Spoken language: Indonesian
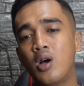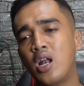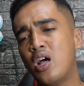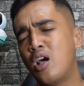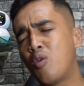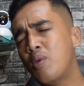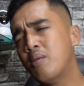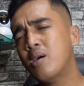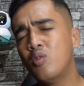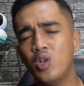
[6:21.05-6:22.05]
Kalau aroma
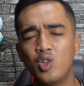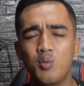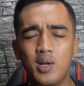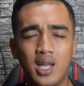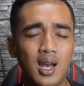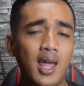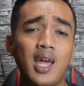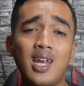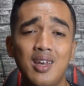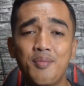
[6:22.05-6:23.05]
madu itu bikin
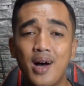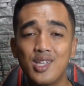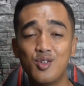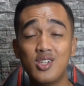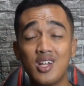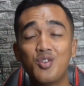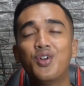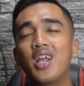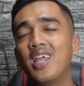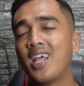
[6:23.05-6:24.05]
lengket di baju dan
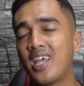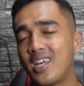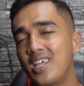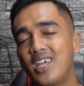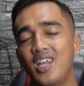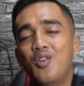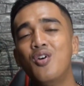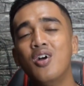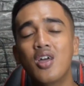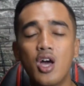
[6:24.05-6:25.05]
juga lengket di
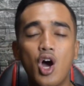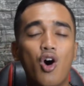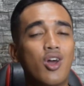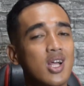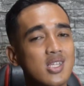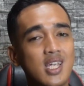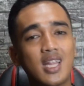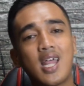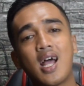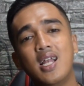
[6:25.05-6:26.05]
hidung orang
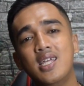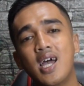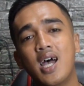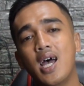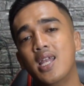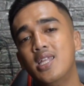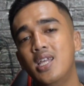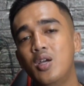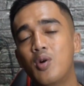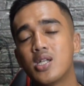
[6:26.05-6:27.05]
sekitar kalian. Nah
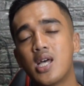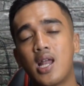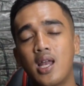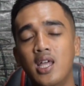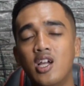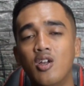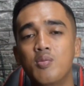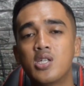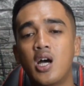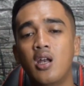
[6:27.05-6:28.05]
jadi gue saranin kalau
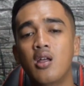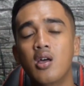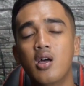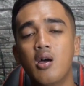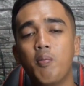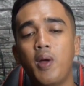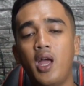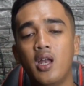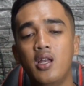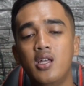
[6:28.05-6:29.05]
misalkan
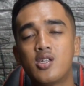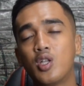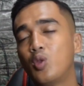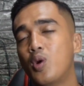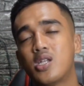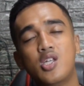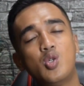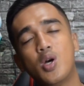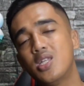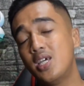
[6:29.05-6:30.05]
pengen di situasi
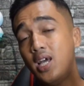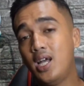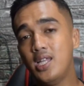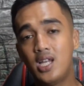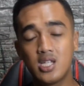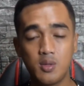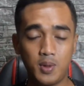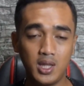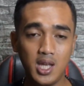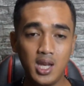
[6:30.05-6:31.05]
cuaca yang gak jelas
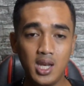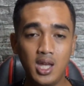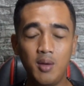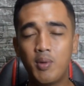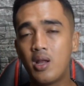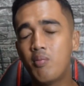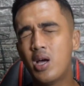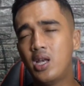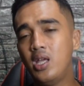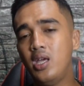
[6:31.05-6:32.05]
seperti ini
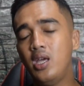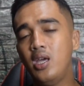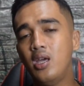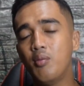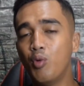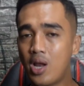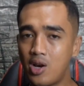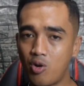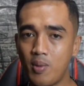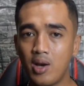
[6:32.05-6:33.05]
menemani bulan
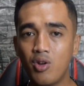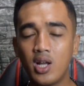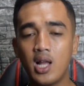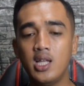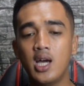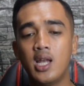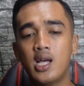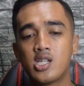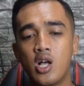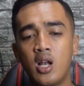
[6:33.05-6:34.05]
Ramadan kalian
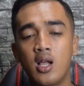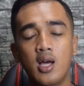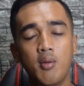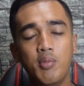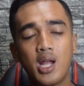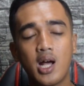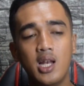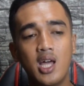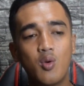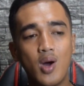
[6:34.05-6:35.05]
asal biar
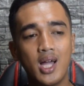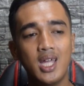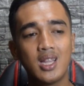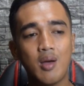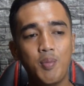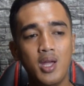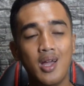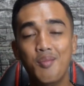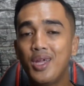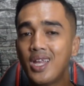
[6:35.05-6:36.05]
kalian wangi tapi
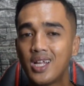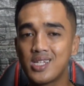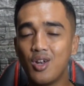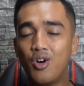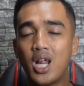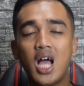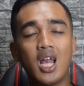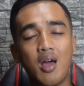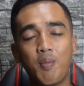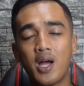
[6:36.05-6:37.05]
nggak bikin kesel orang
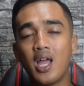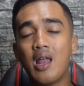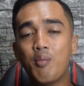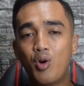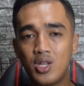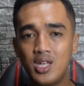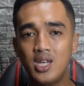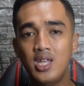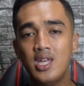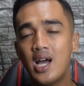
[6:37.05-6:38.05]
nah pakai
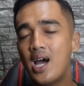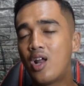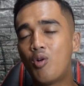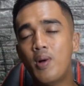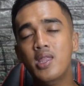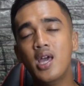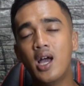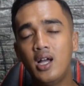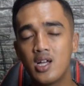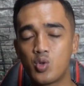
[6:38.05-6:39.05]
Lamborghini yang
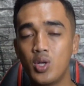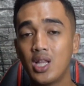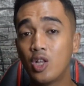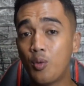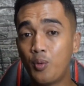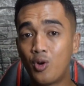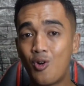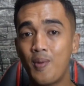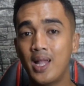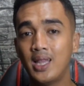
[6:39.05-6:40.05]
aromanya agak sweet ataupun
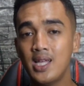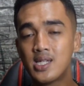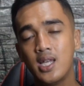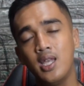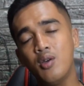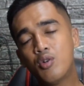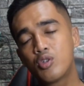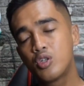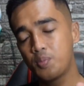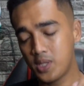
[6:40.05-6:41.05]
romantis ini
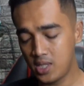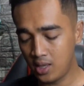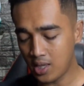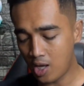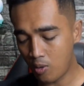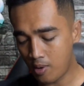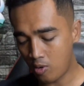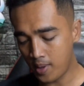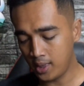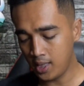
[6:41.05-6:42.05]
khusus pecinta aroma
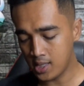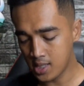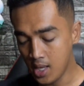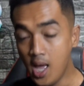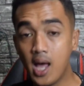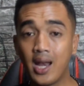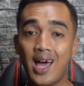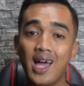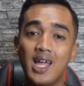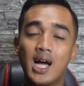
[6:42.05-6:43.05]
romantis
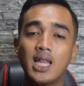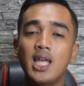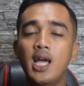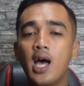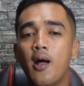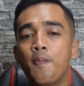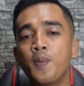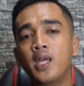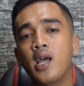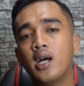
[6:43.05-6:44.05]
nah yang ketiga
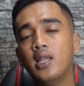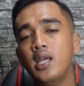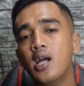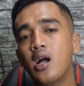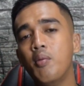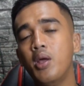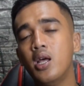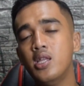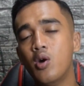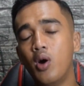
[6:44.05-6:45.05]
yang ketiga nggak beda
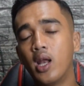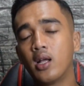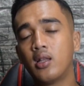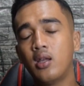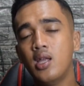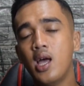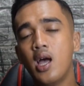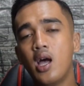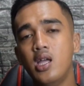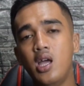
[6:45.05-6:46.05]
jauh
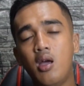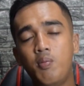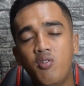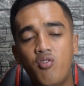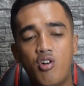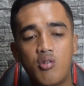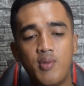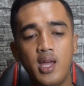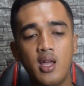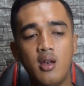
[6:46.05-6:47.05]
karakternya kayak Happy
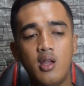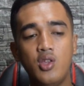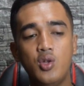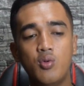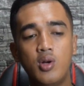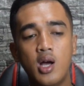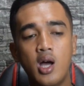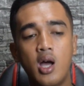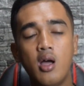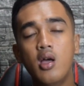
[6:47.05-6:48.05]
Foreman dan
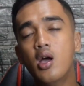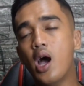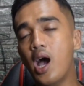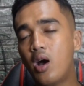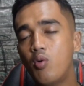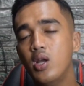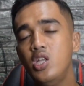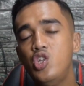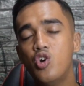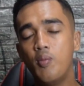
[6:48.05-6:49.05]
juga Aqua
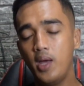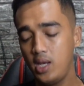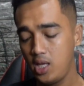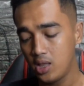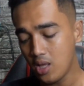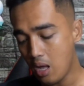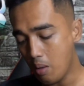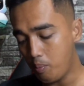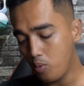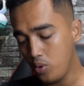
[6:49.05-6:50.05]
Digio Man
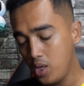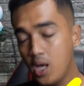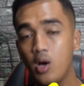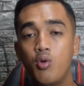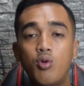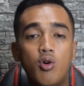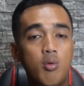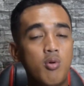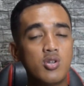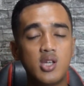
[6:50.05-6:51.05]
kita punya
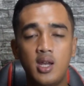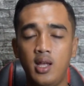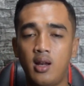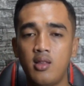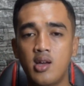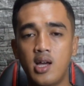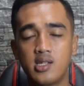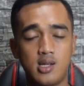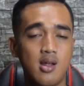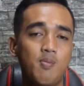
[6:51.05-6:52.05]
Hugo Boss Energize
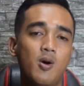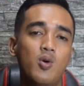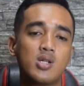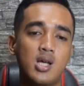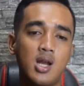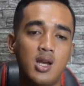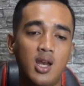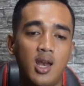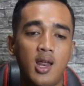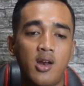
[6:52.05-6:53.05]
kenapa gua
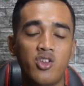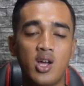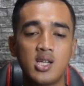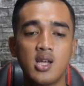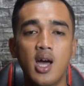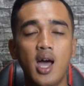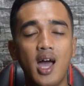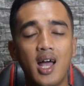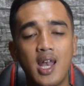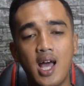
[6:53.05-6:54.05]
saranin Energize
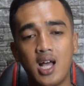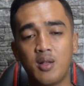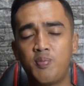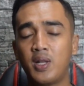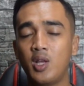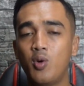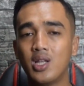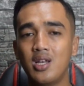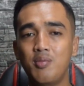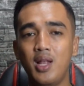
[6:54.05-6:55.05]
Nah, seperti gua
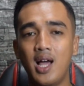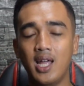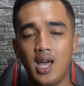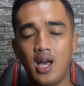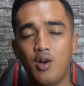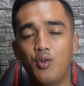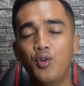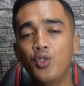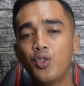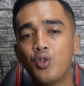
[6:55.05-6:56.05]
tadi bilang ya,
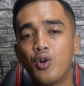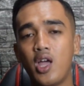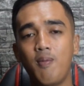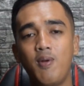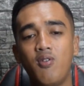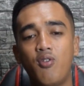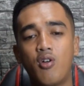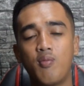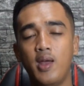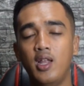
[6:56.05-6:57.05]
untuk Happy
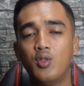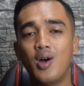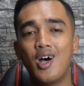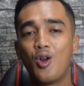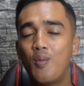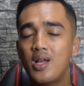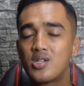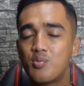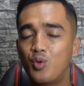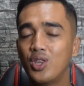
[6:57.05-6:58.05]
Foreman itu aroma
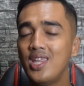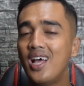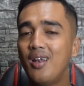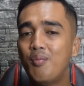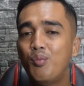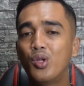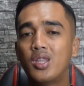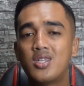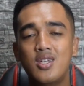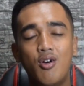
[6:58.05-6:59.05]
smoothnya lembut
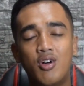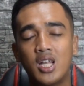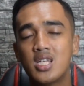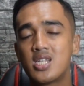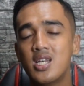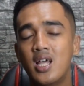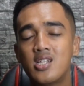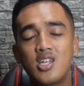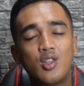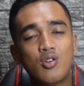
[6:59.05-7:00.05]
si orange dan
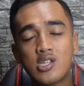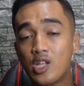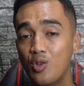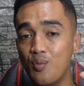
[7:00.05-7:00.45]
si citrusnya itu